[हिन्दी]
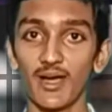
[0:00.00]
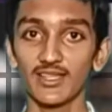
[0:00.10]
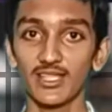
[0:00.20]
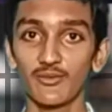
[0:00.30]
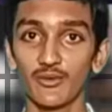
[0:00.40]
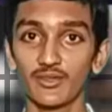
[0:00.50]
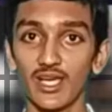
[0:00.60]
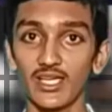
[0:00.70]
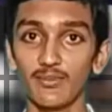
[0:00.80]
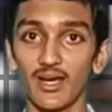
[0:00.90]
भारत की
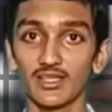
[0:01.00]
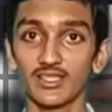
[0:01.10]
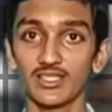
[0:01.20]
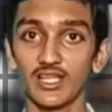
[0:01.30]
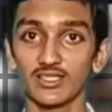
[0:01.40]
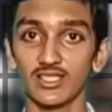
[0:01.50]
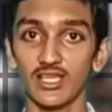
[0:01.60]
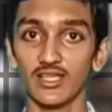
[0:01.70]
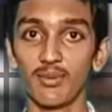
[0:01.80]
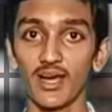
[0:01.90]
विविधता ही भारत की शक्ति
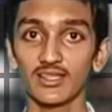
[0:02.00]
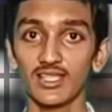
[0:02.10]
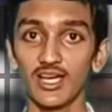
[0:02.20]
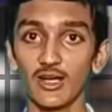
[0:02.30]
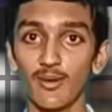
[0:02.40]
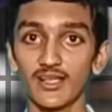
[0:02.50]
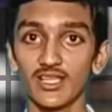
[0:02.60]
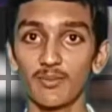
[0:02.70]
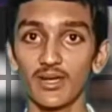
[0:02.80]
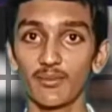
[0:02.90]
है भारत की हर
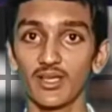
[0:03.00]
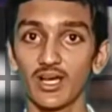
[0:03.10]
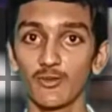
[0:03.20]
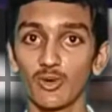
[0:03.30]
भाषा पर हमें गर्व